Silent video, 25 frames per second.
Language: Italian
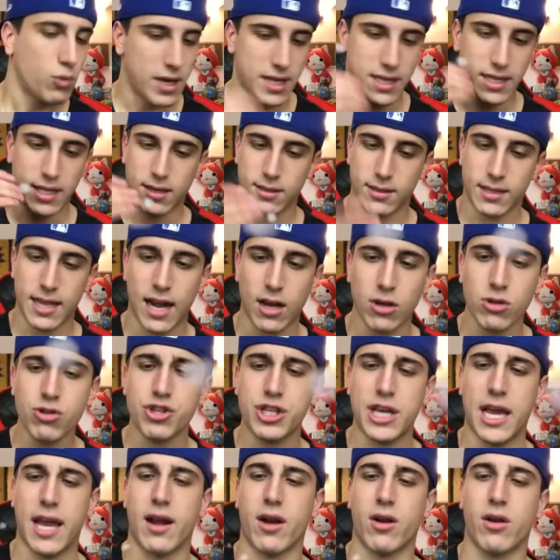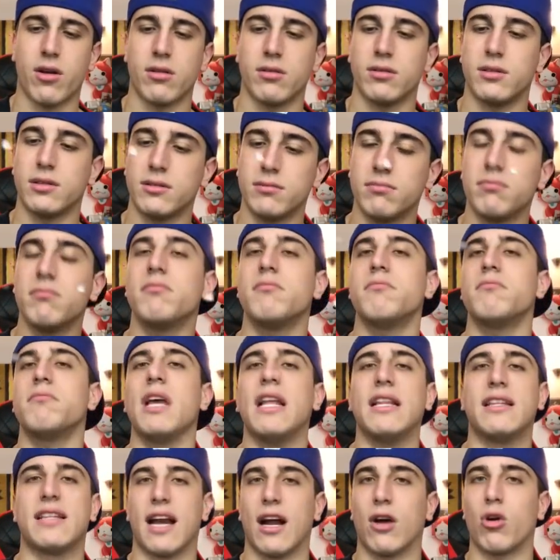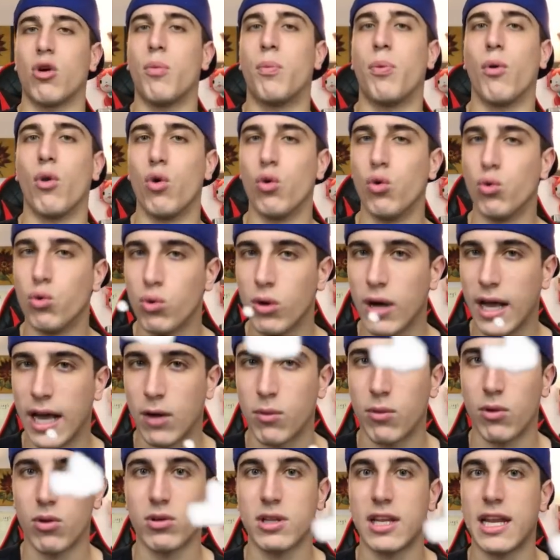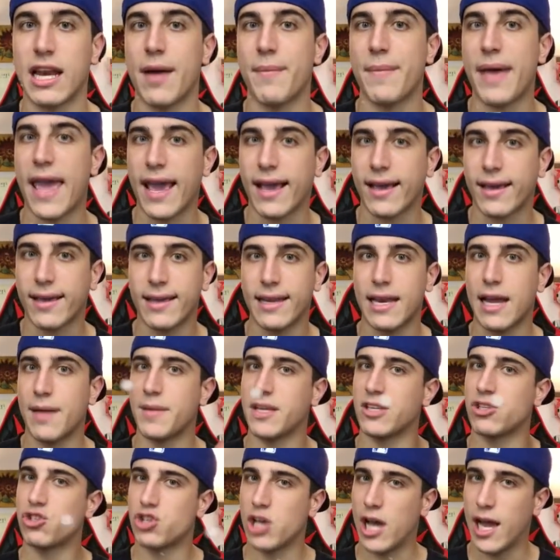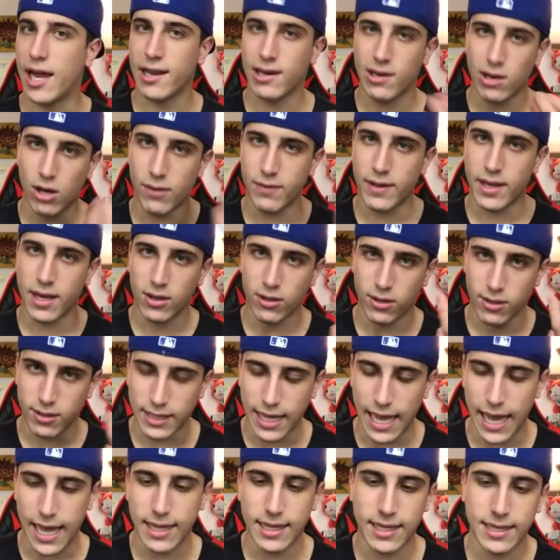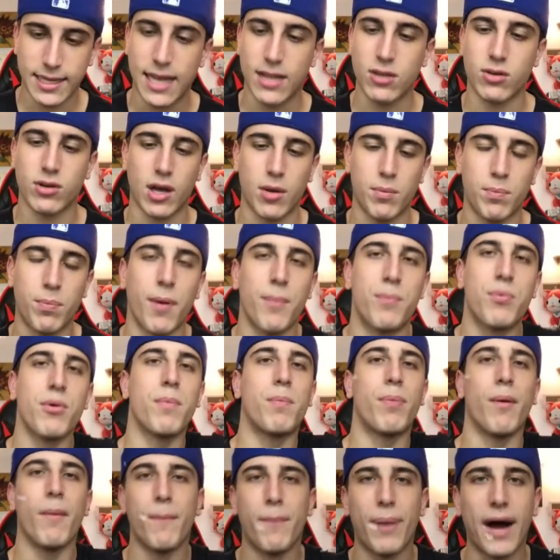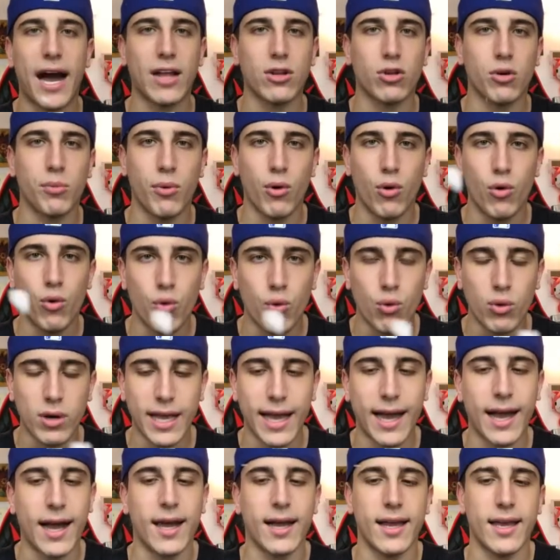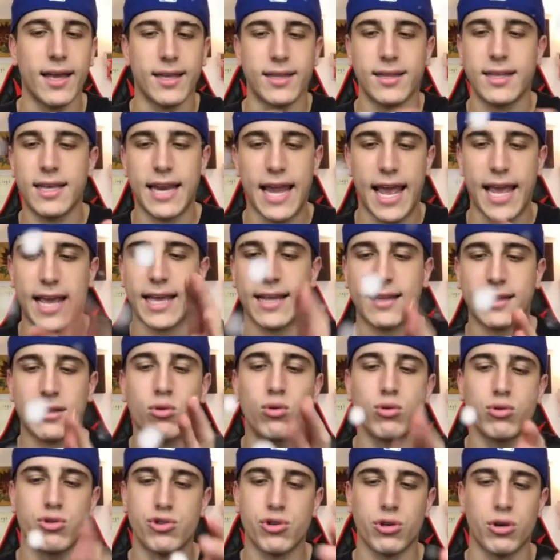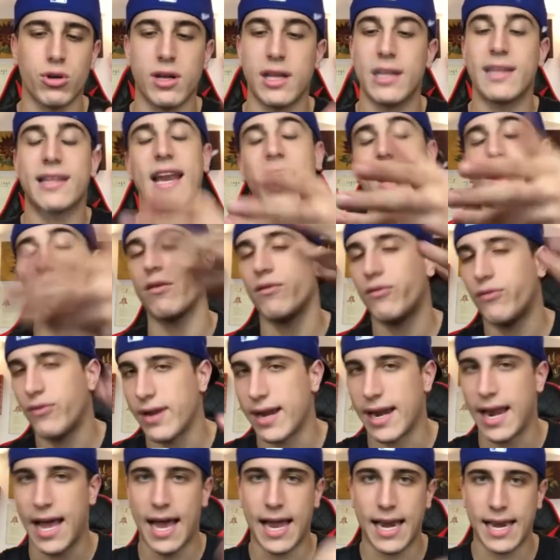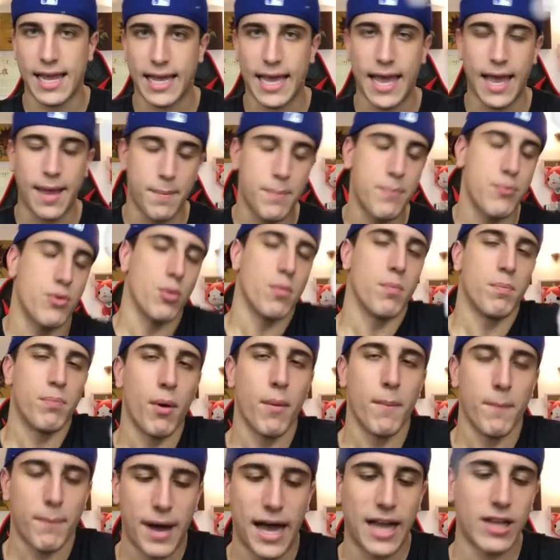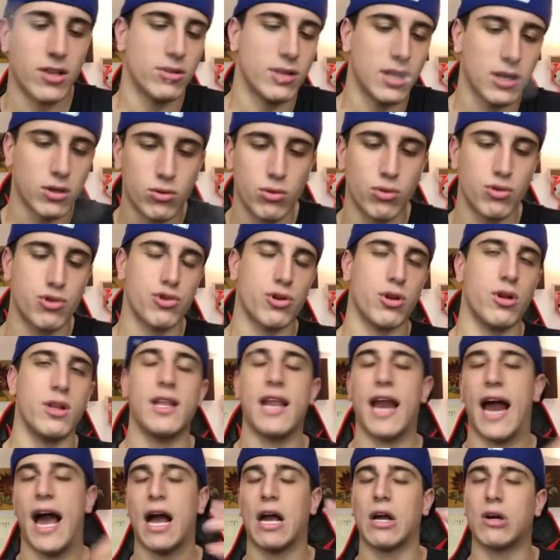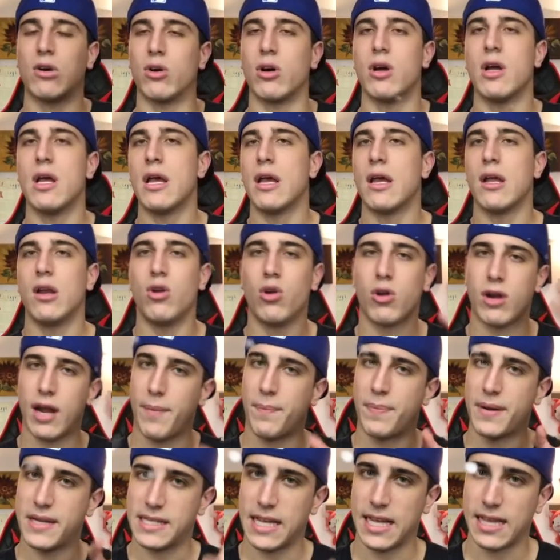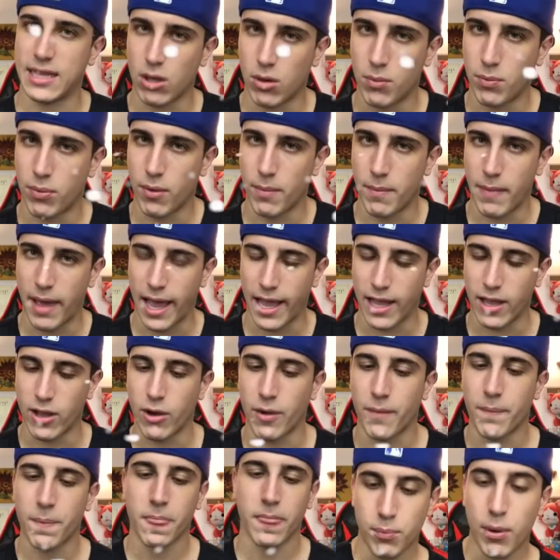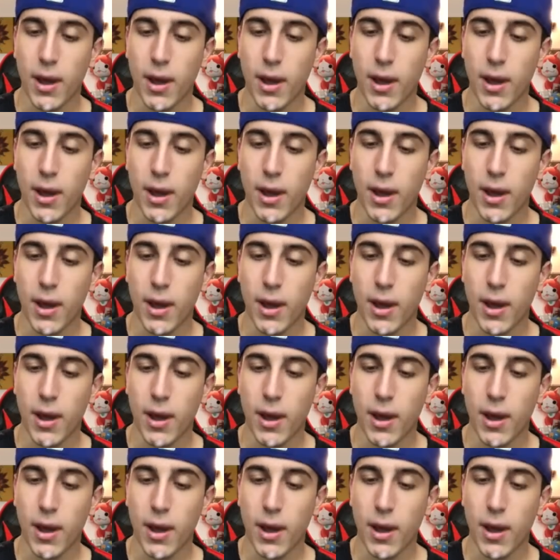Quindi, Dragon Sherron e il drago Polunga, quello di Namek, Namecciani, no? Vi ricordate? Dato che è un po' più pompato Polunga, eh, direi che il, cucciolo, il drago infernale, che è più pompato del cucciolo di drago, lo rappresenta un po' meglio.